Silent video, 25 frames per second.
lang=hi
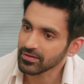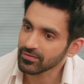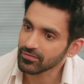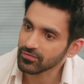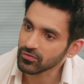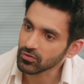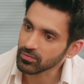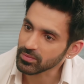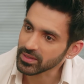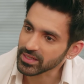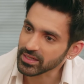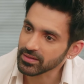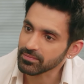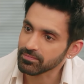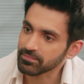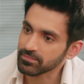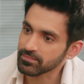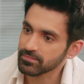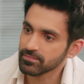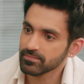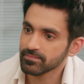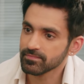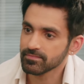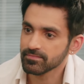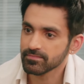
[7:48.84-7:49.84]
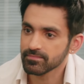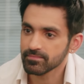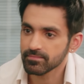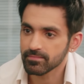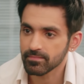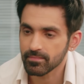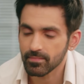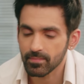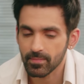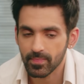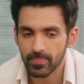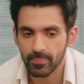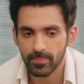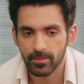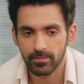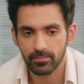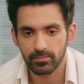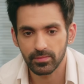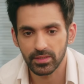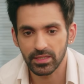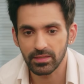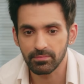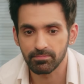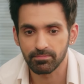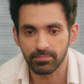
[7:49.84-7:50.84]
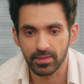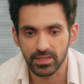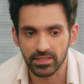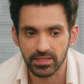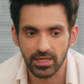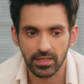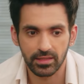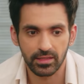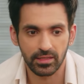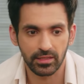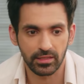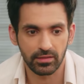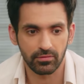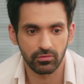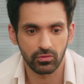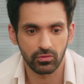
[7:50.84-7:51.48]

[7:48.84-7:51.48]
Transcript: वो मेरी मेरी बचा देगी